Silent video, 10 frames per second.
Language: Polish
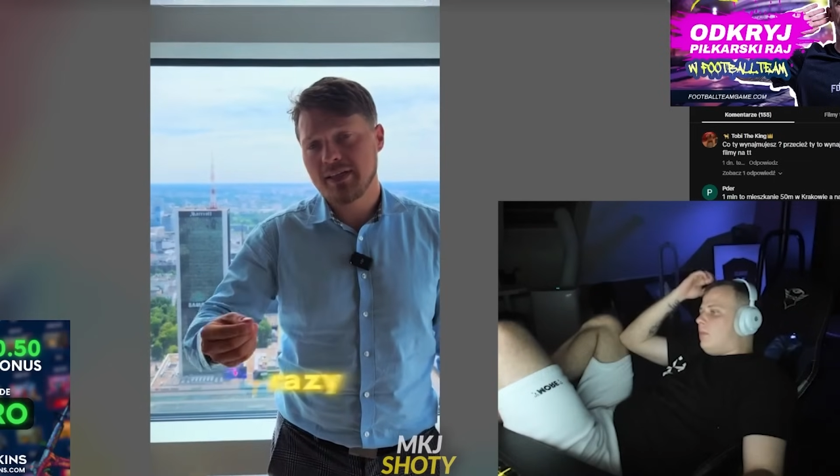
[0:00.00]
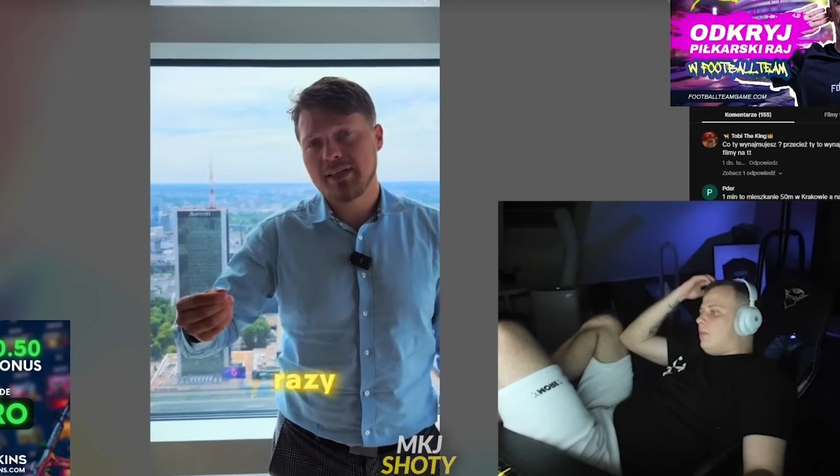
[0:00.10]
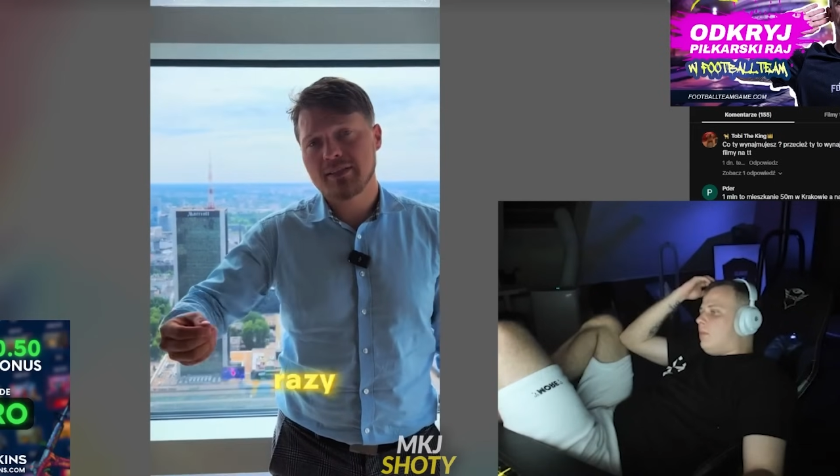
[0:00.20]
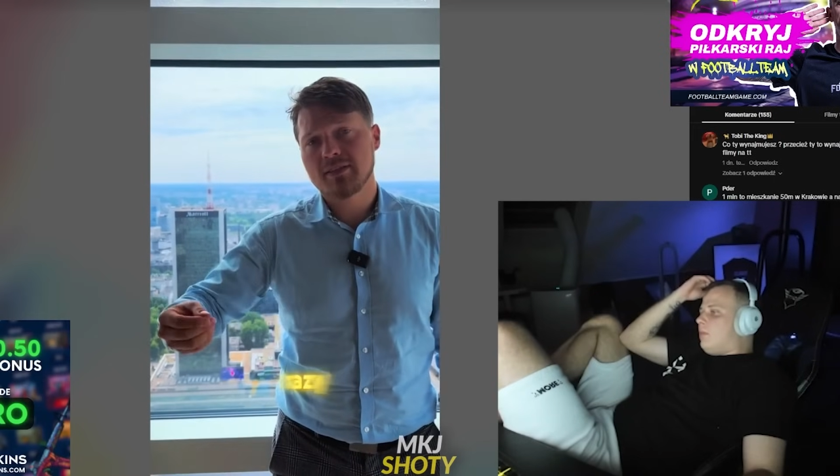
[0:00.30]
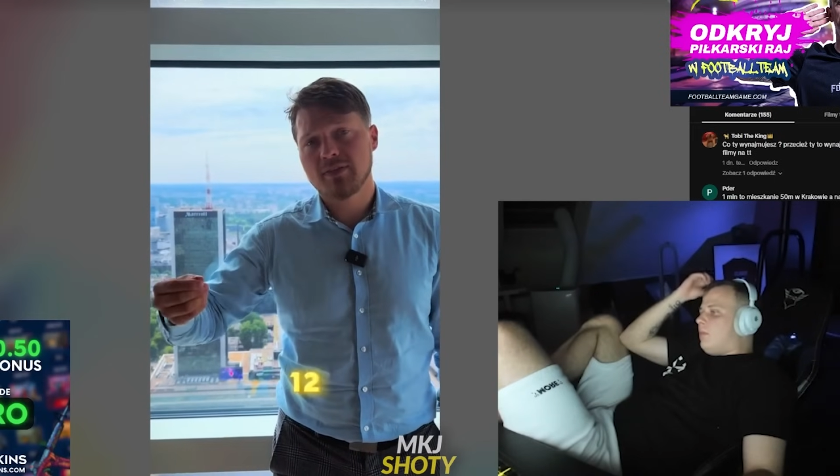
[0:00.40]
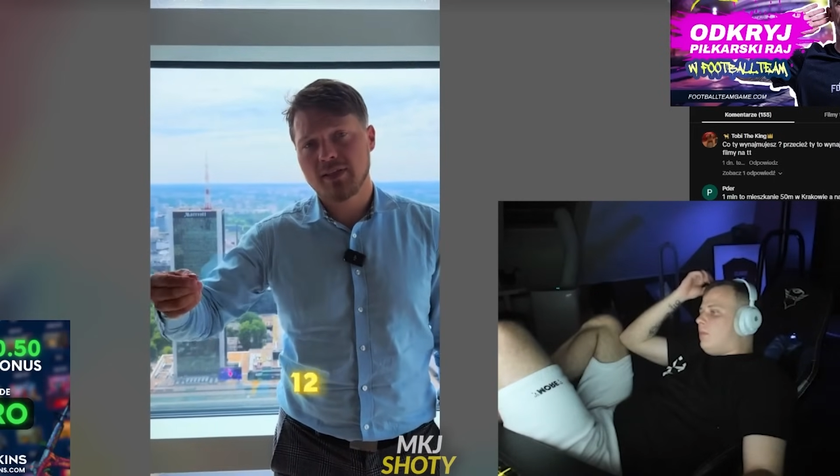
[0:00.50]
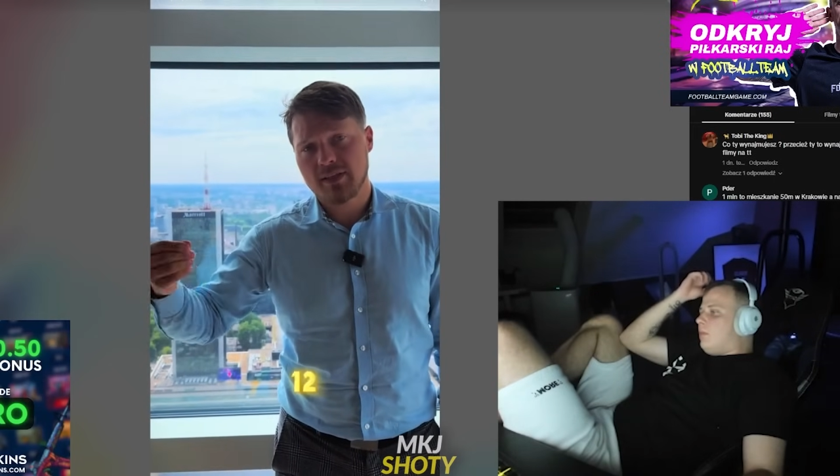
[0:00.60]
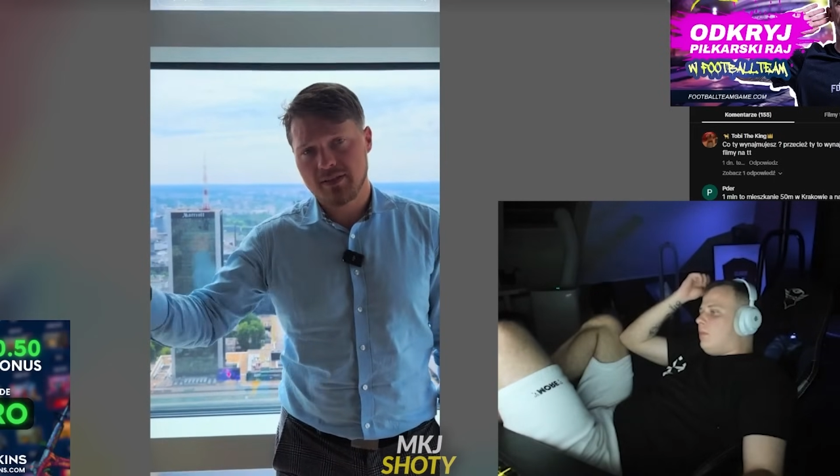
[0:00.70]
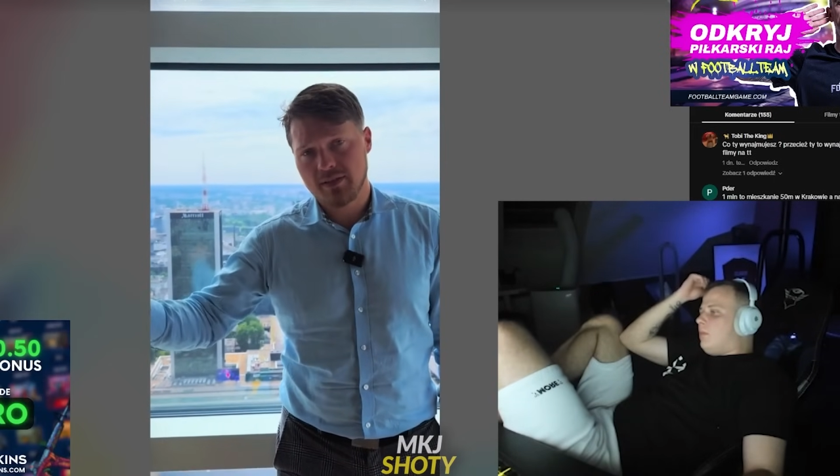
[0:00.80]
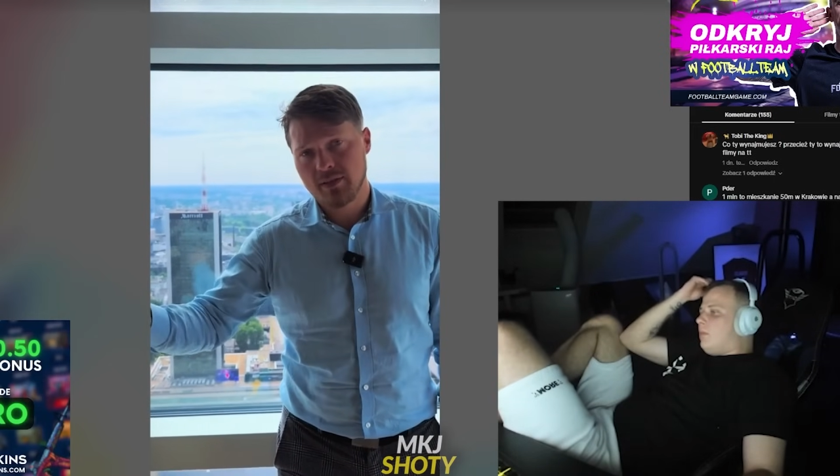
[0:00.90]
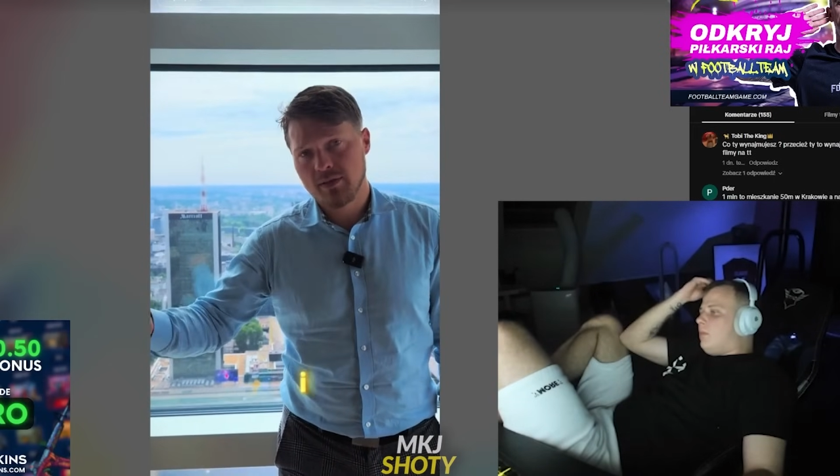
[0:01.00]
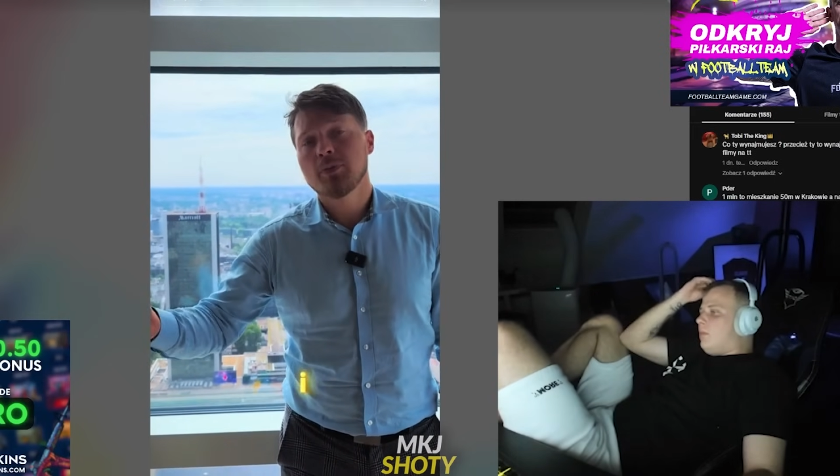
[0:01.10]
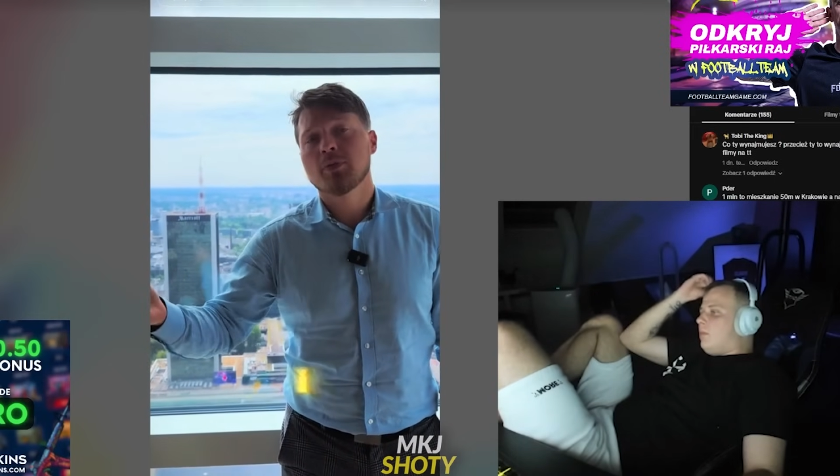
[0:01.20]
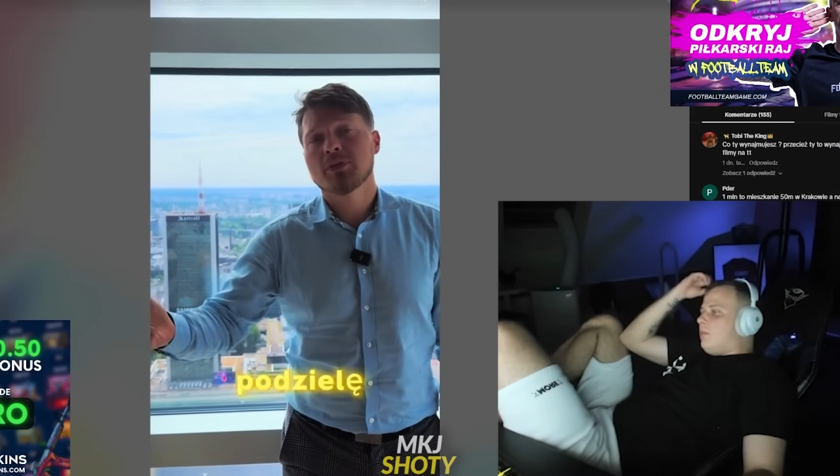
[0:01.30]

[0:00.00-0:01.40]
razy 12 i